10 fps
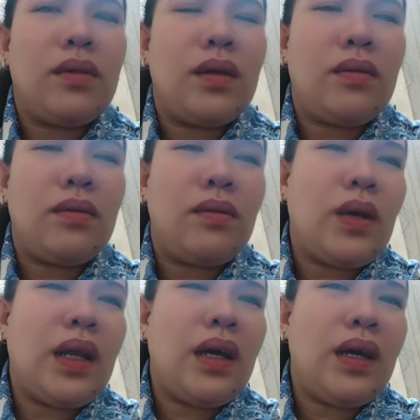ano
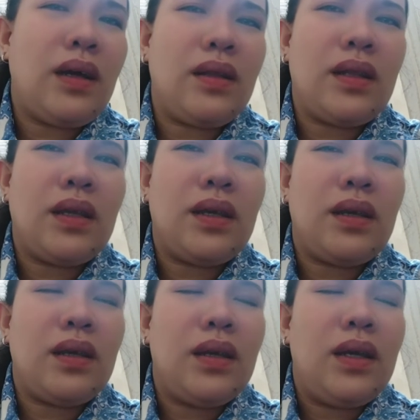wala
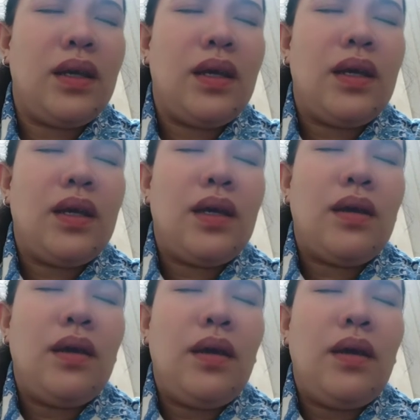ni
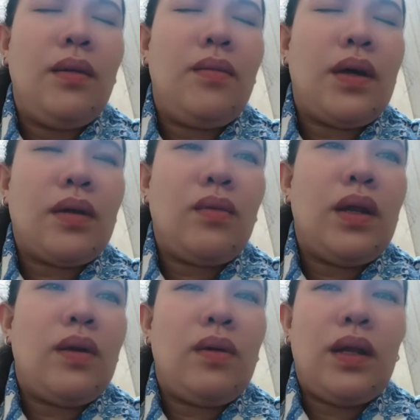parang
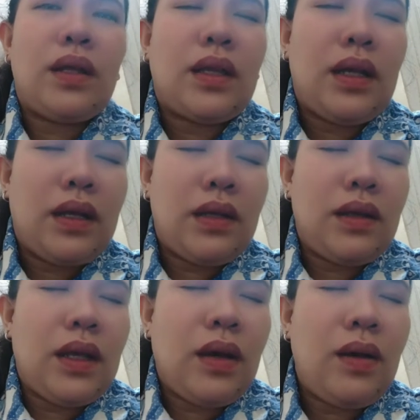wala-wala talaga sila.